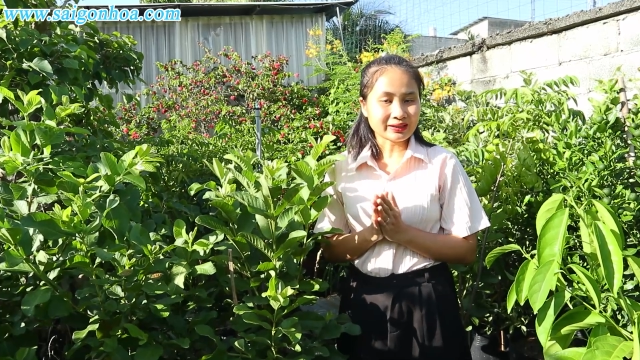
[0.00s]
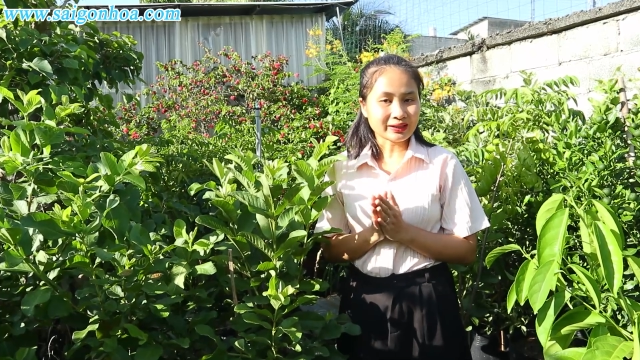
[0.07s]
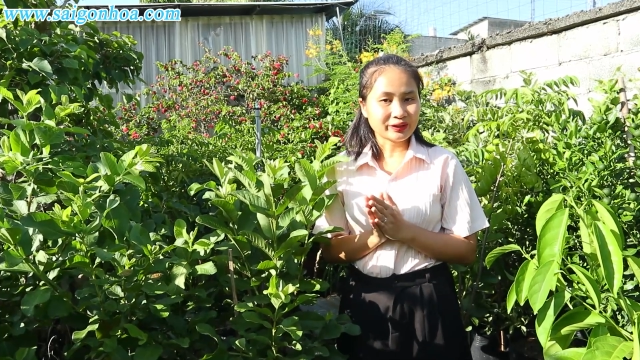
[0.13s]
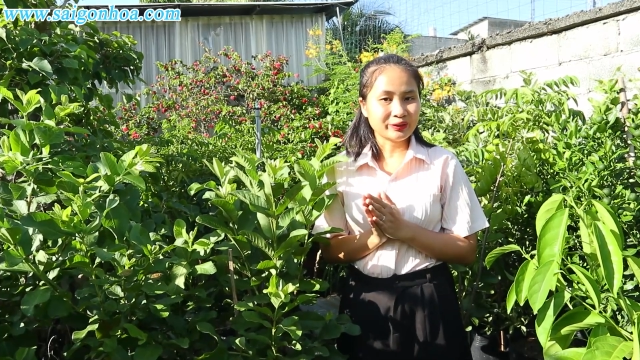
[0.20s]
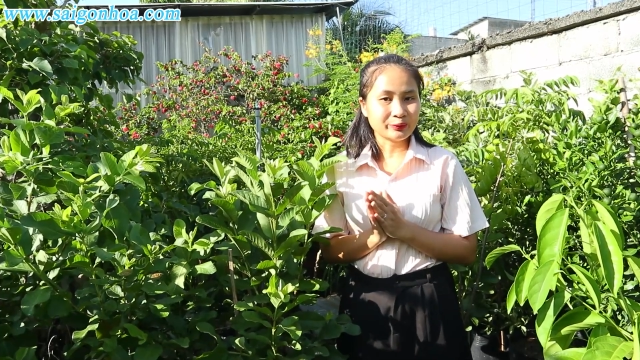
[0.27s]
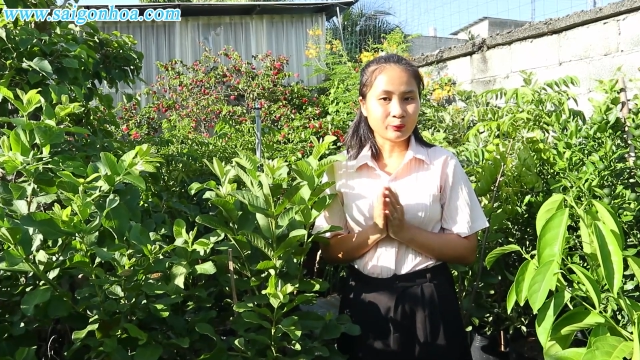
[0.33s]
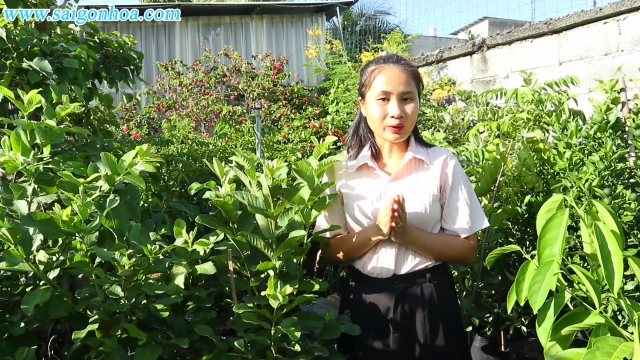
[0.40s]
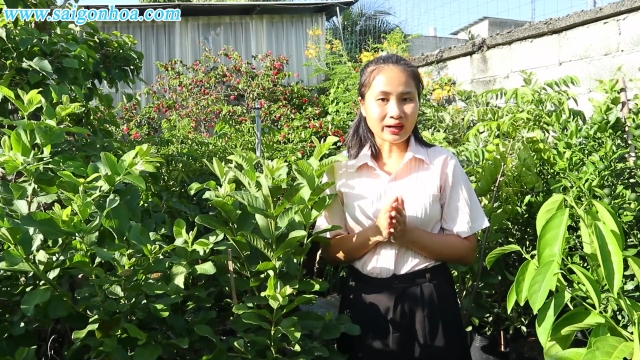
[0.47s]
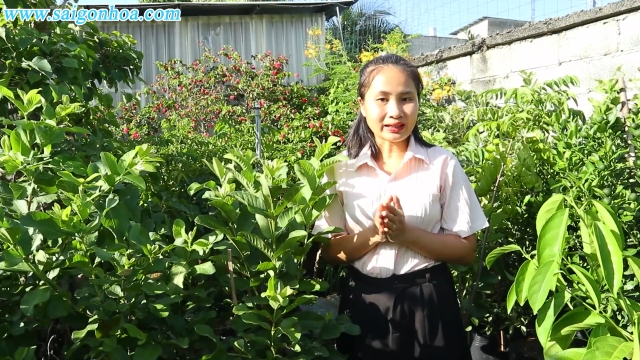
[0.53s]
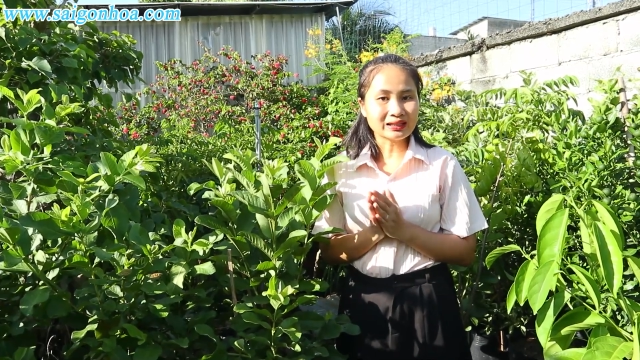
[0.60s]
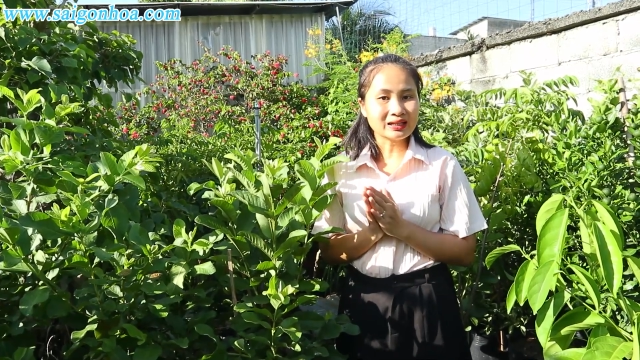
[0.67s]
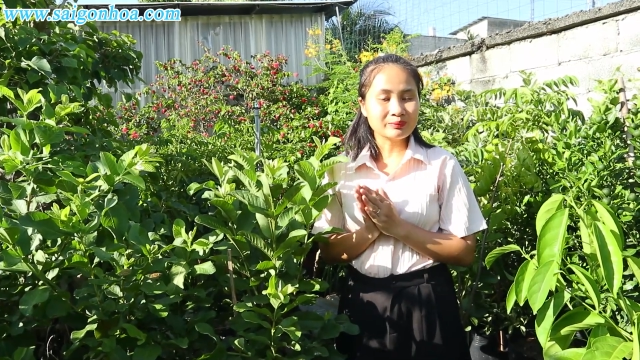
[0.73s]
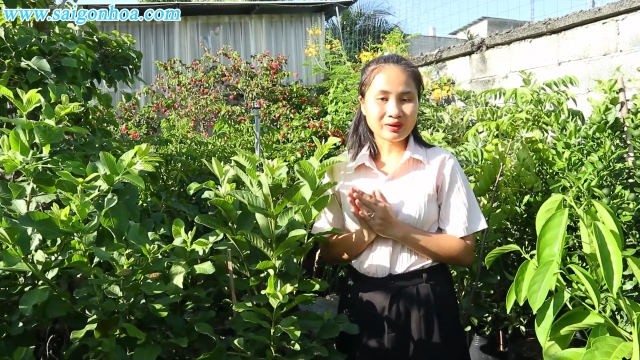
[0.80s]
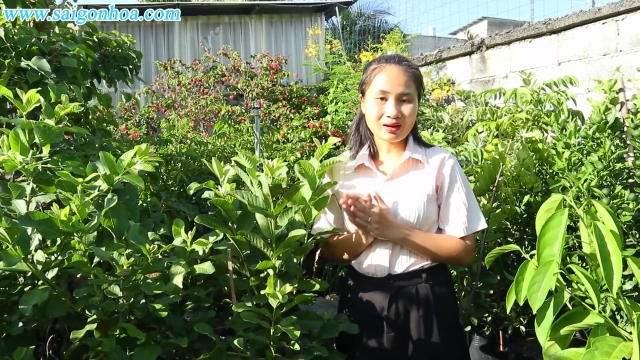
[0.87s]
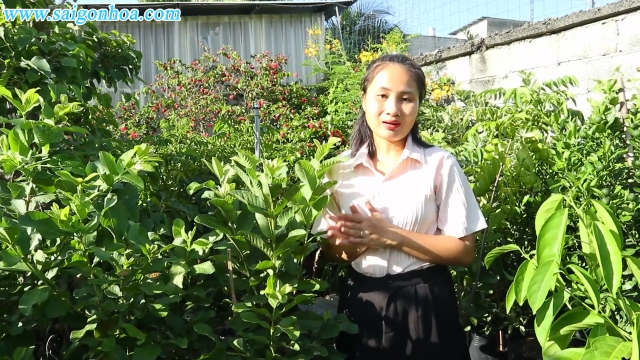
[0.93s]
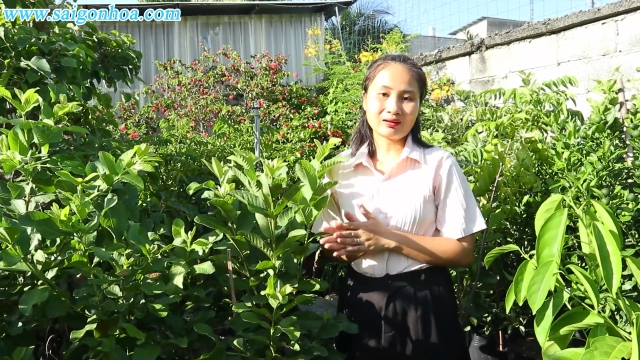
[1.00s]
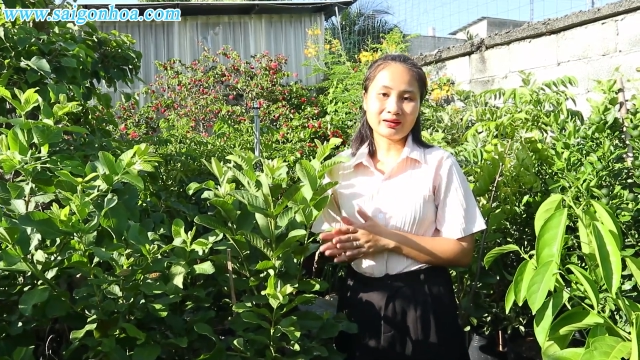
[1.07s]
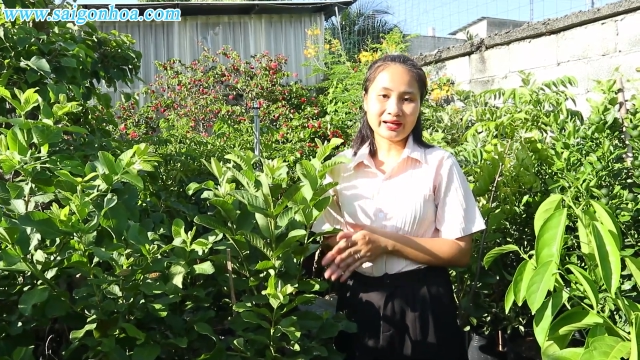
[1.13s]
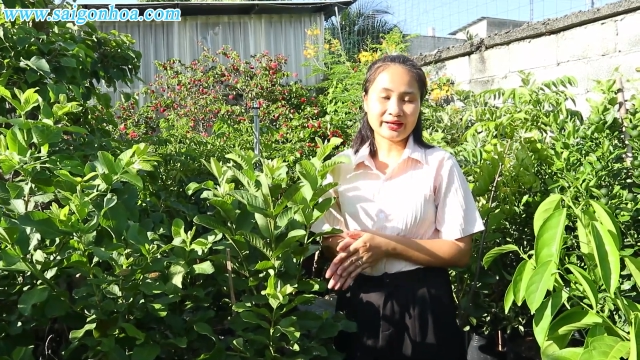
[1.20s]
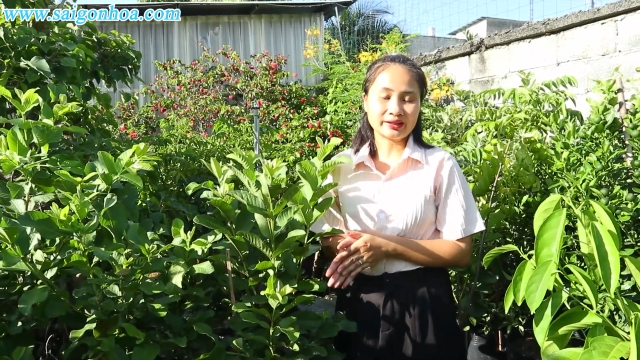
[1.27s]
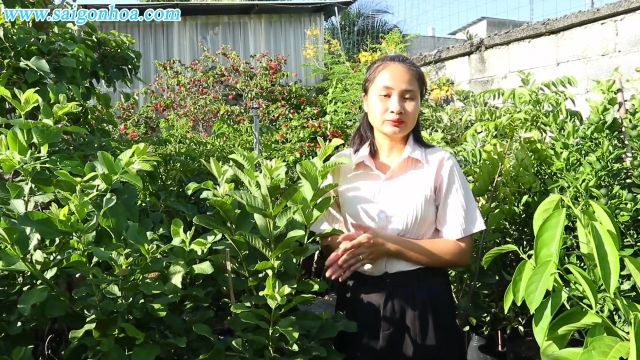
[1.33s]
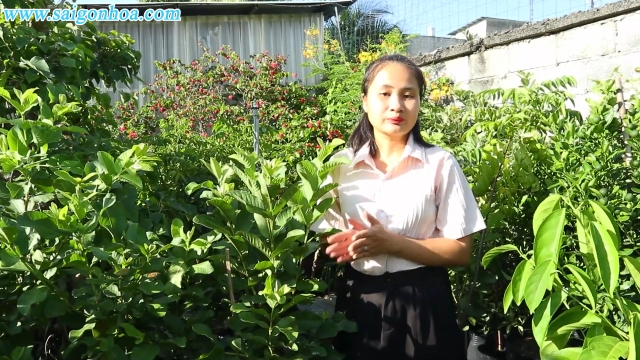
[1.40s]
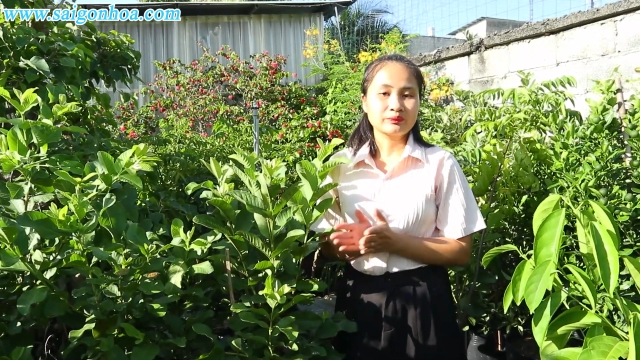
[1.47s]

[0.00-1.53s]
thật nhiều quả thơm ngon nha